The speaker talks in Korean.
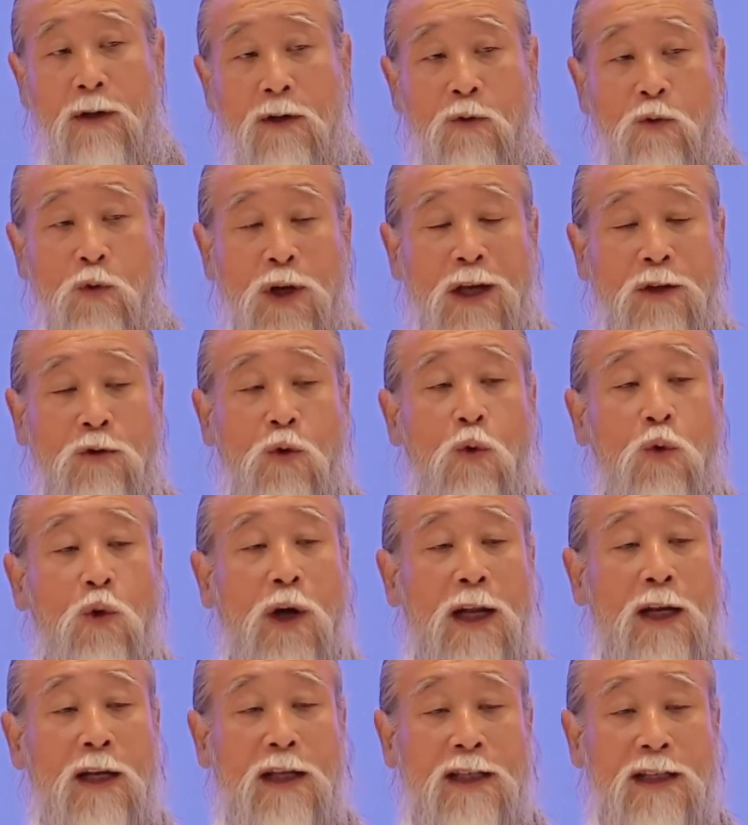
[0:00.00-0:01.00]
우리가
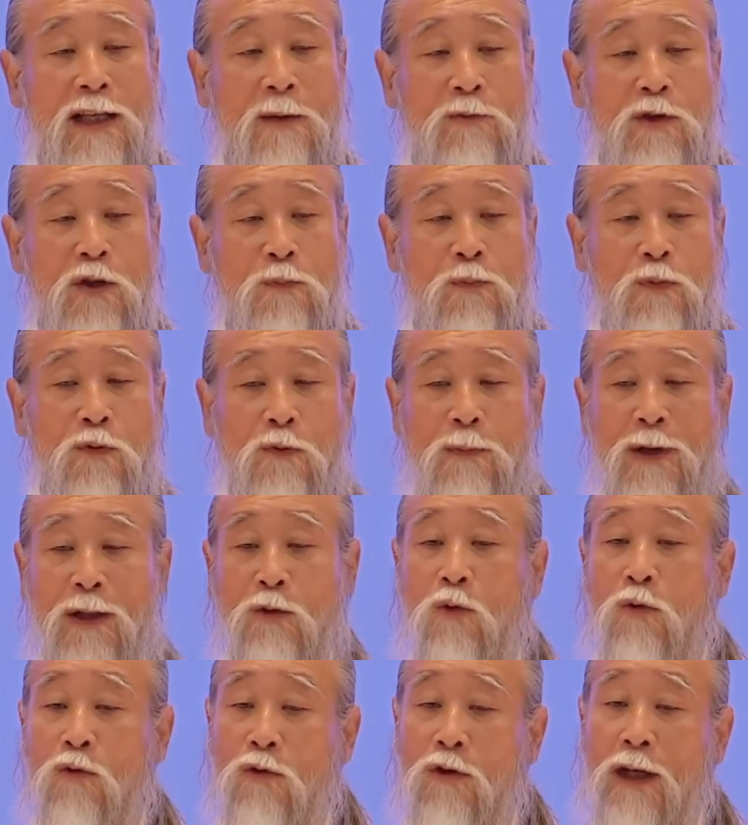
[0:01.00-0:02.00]
노력하는 게
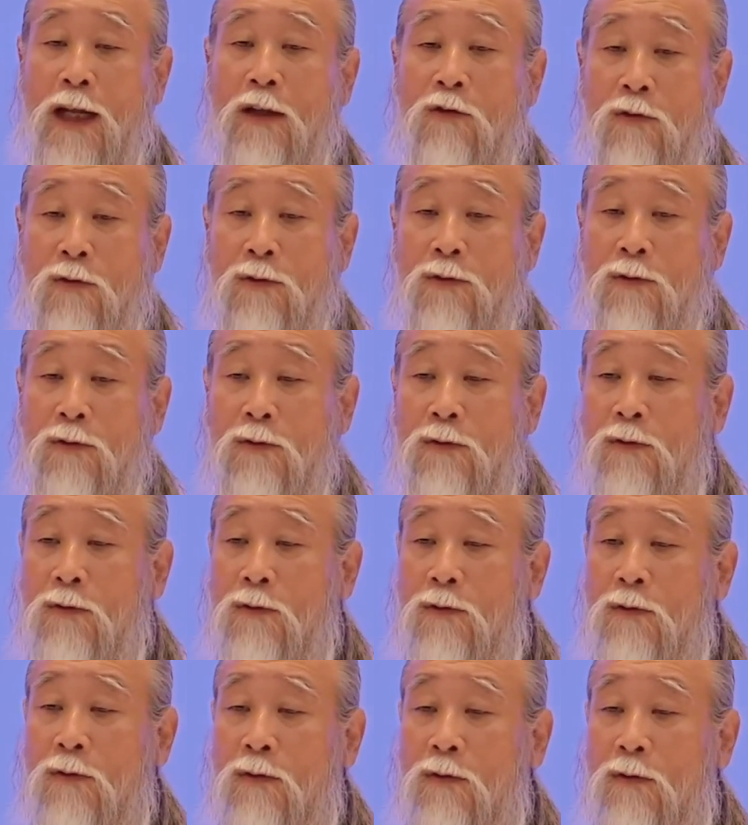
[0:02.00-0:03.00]
30%만 노력을 해도
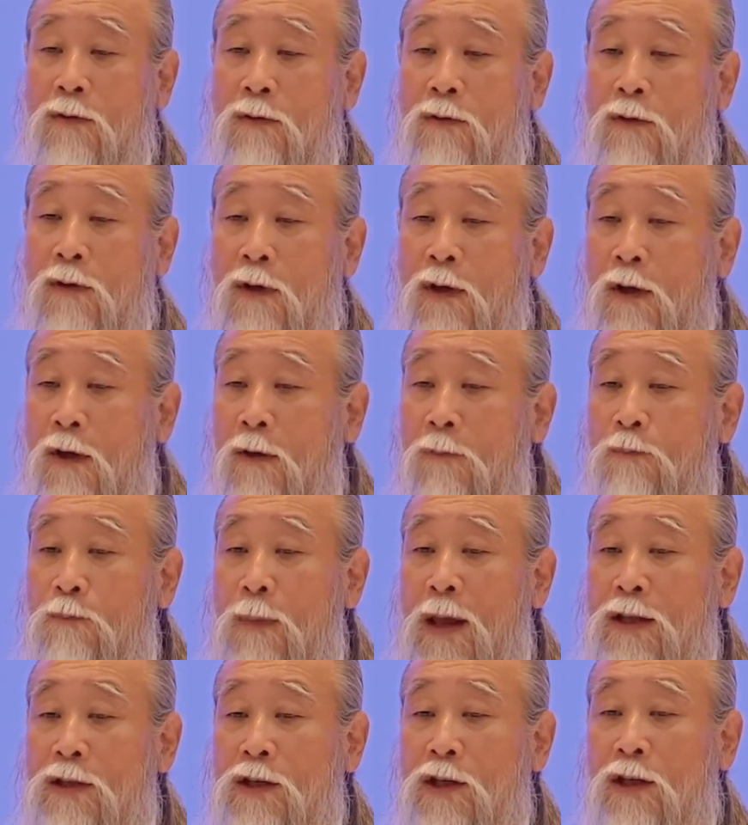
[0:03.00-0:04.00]

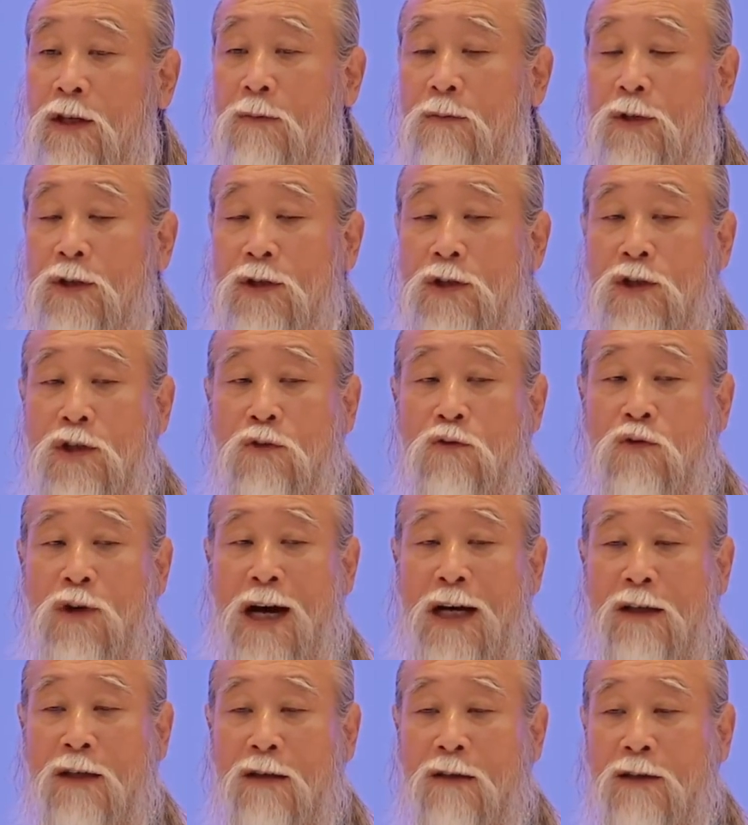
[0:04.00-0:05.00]
몇 년이면 지구
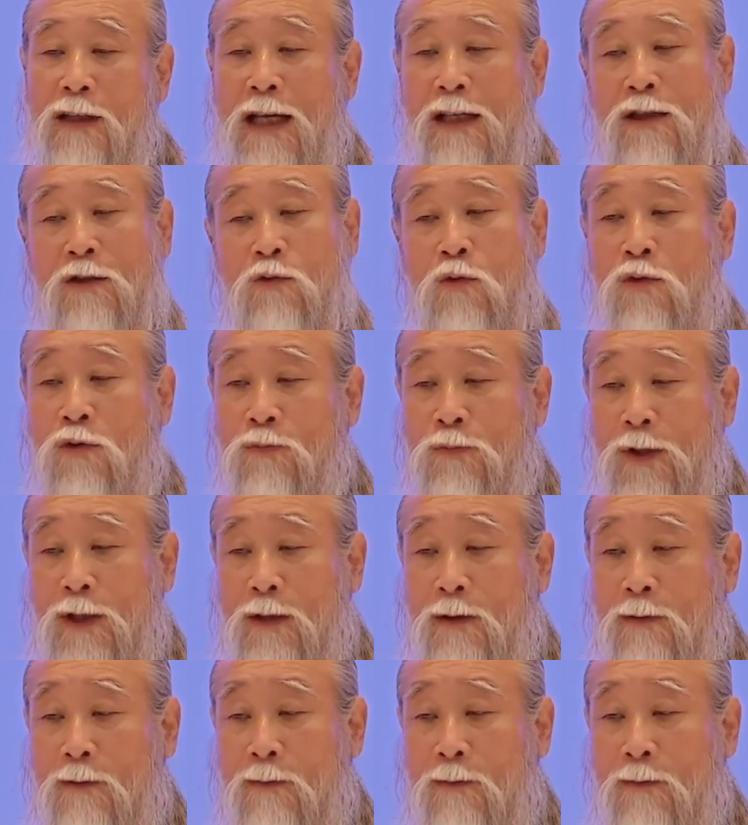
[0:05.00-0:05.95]
환경은 다시 돌아옵니다.